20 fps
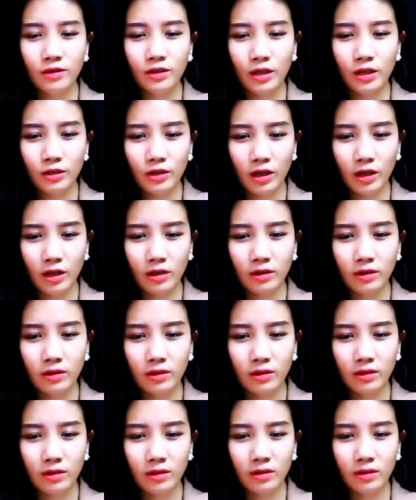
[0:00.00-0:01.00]
Trần Trần,
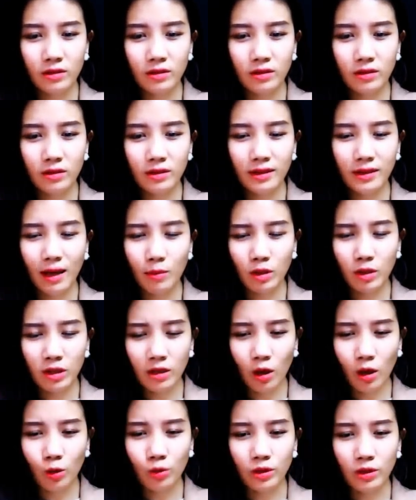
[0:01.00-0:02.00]
cảm ơn
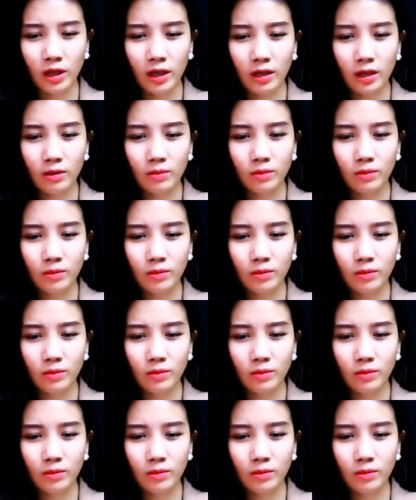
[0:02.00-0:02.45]
cậu nhé.